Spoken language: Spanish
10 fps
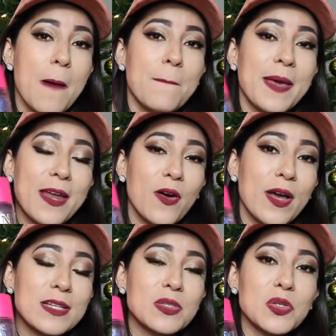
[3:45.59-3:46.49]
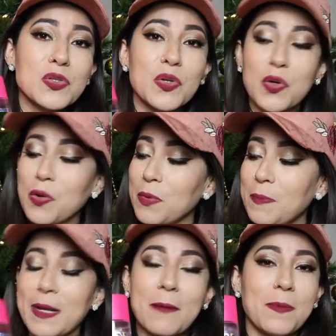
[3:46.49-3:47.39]
pero estos son como
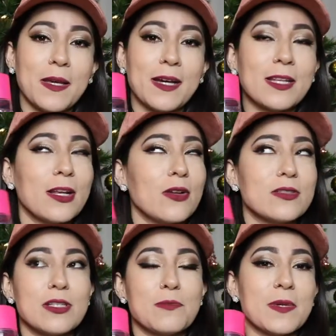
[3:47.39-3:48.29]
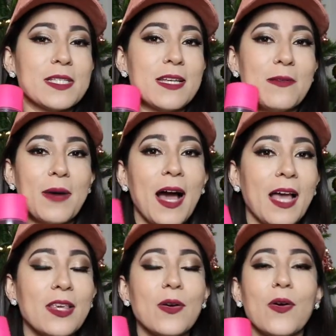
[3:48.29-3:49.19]
para aplicártelos después del
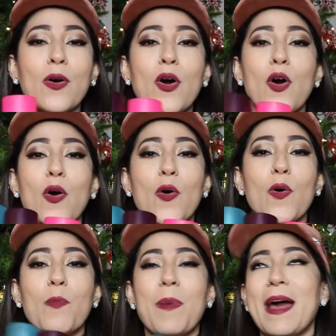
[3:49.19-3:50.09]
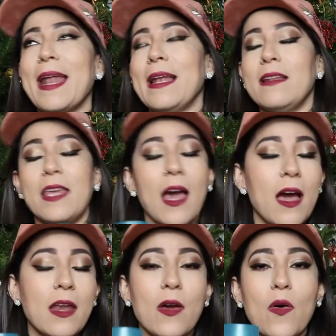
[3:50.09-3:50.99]
baño o para el
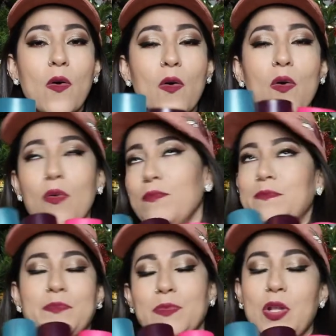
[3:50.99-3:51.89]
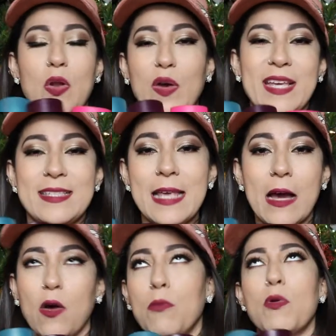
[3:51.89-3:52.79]
diario o lo que
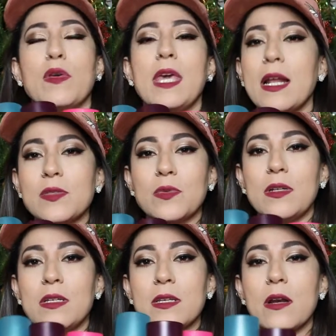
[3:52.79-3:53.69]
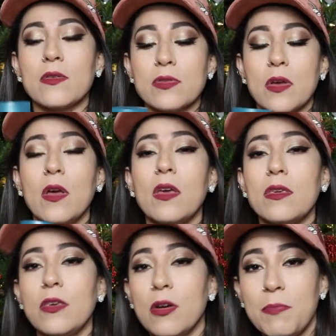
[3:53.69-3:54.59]
sea, como quieras utilizarlos.
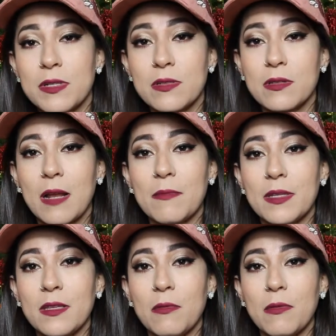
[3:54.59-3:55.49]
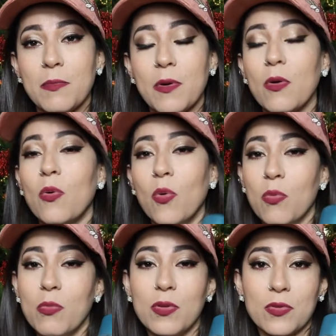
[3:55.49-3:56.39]
Yo personalmente me pongo
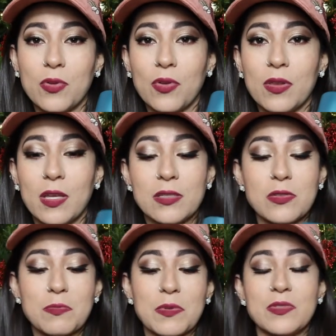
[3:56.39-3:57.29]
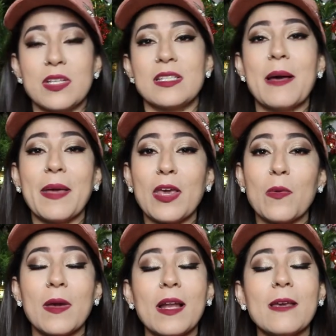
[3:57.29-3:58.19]
un montón de estos, porque ustedes saben que yo
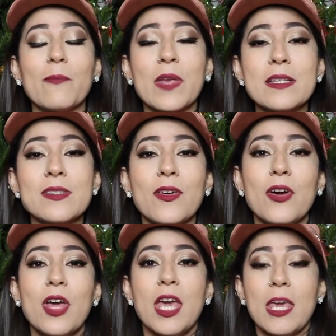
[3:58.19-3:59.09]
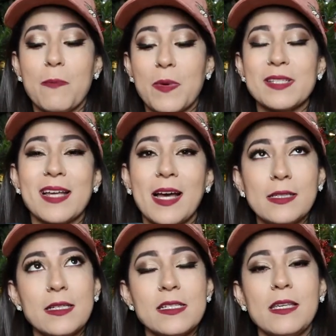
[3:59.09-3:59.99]
voy al gimnasio y pues antes del